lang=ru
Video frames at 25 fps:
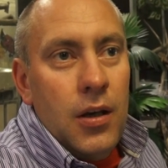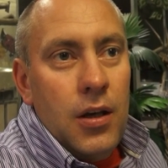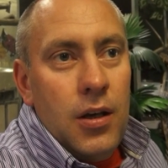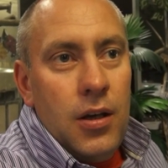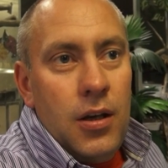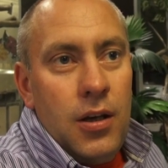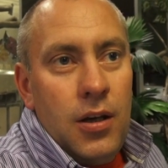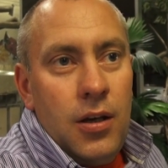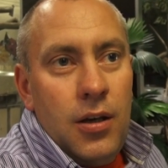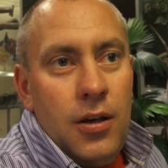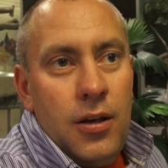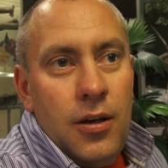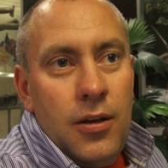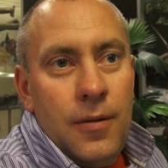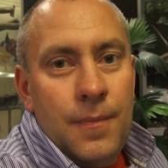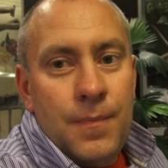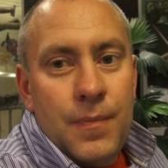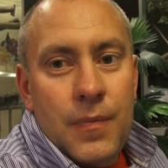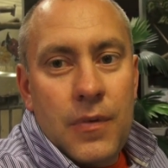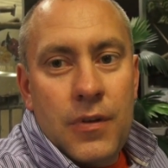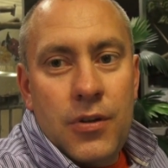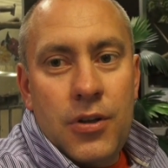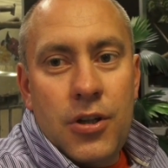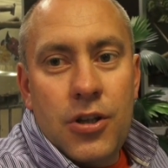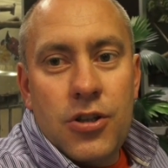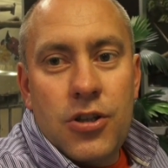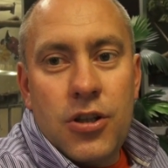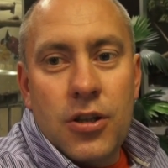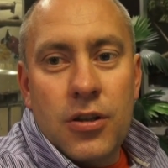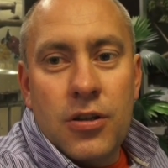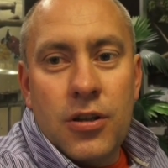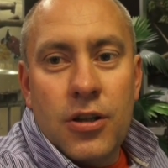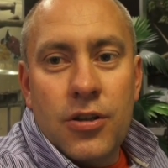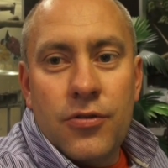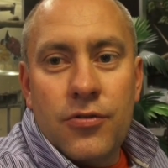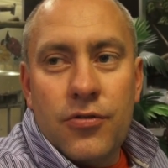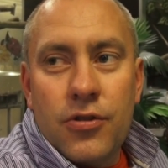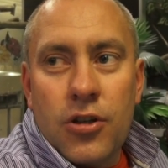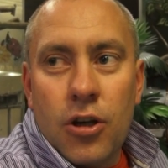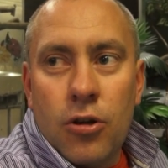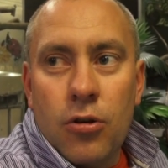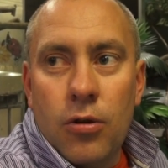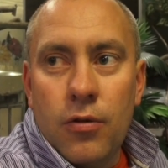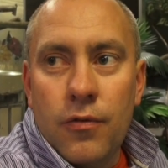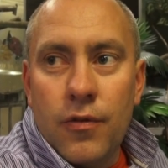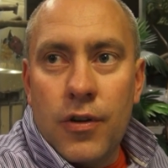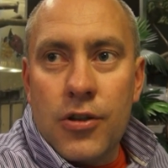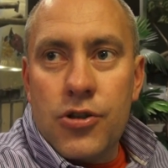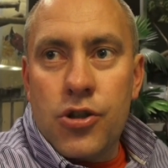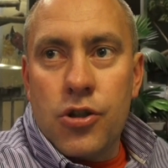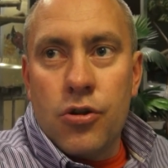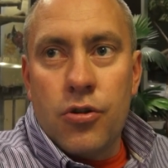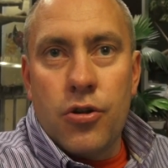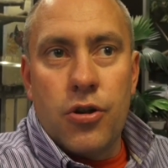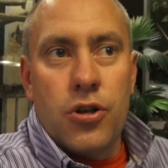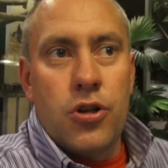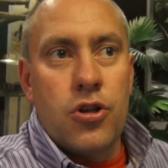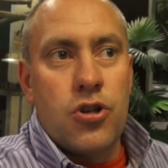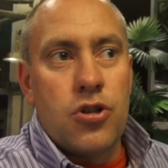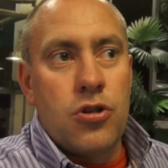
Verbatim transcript: И дети в таком восторге,